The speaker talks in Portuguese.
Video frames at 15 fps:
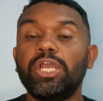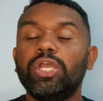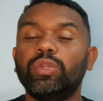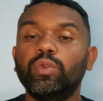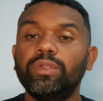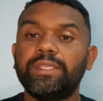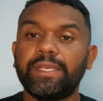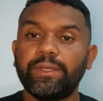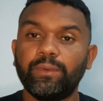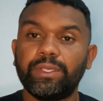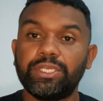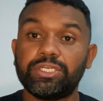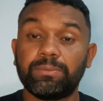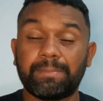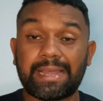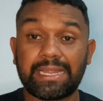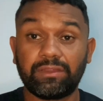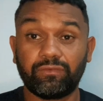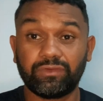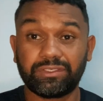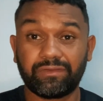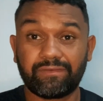No treino ritmado,
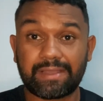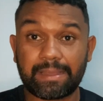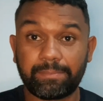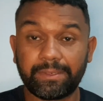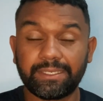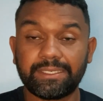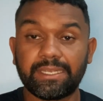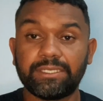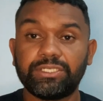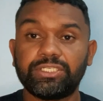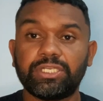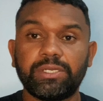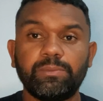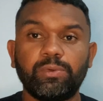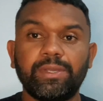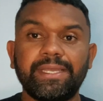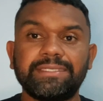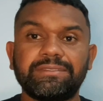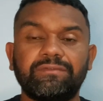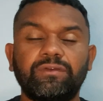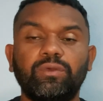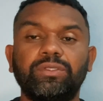você vai aprender a distribuir
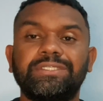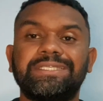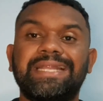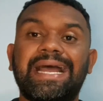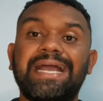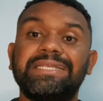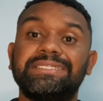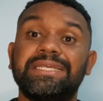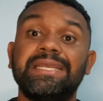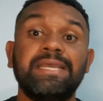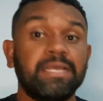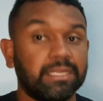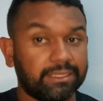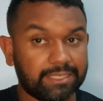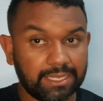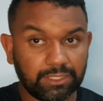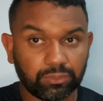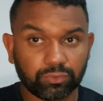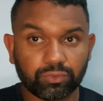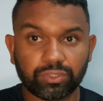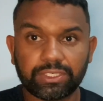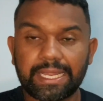essa velocidade verdade dentro
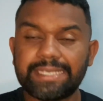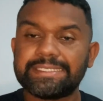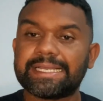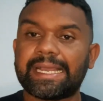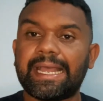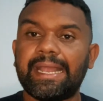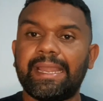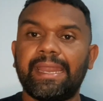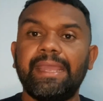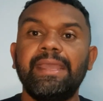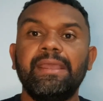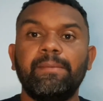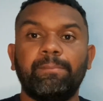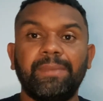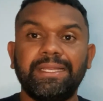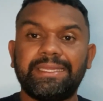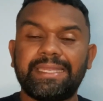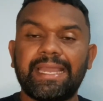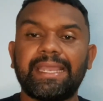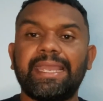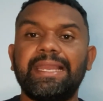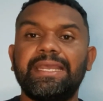dos 10K, né? Manter
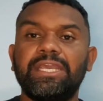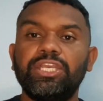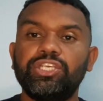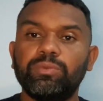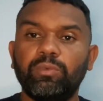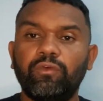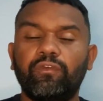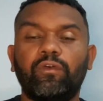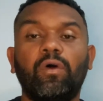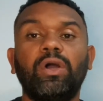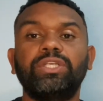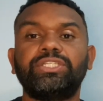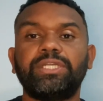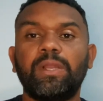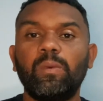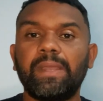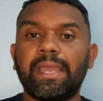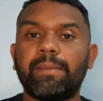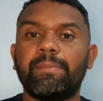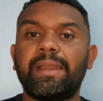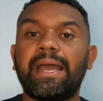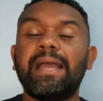aquele ritmo forte, não
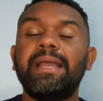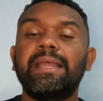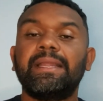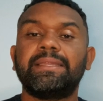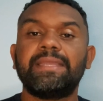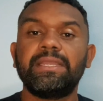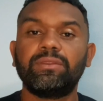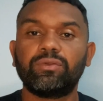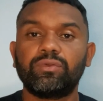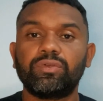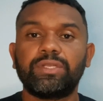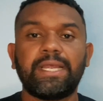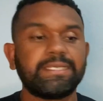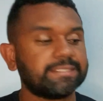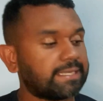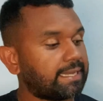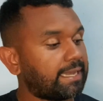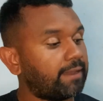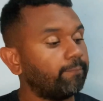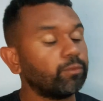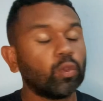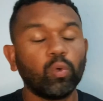quebrar dentro dos 10K.
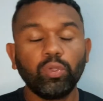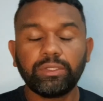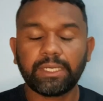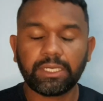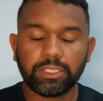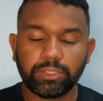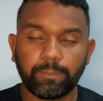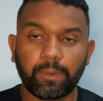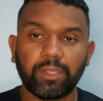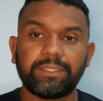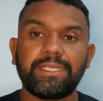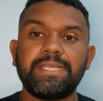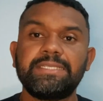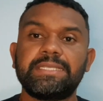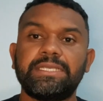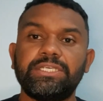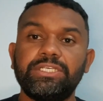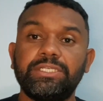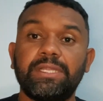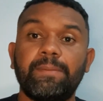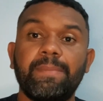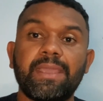O treino de potência, a gente
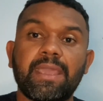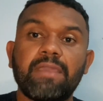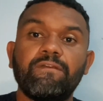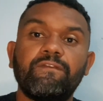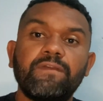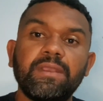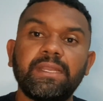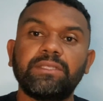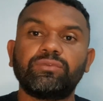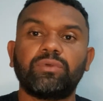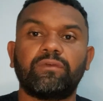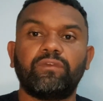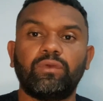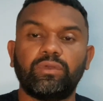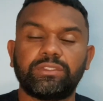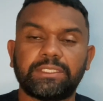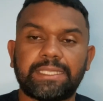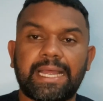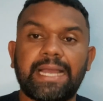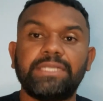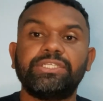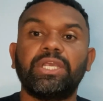também refina a sua
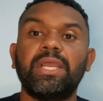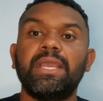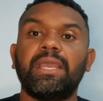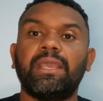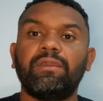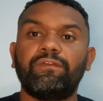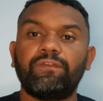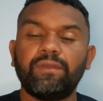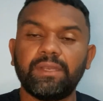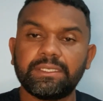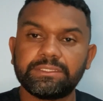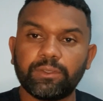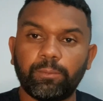velocidade, refina seu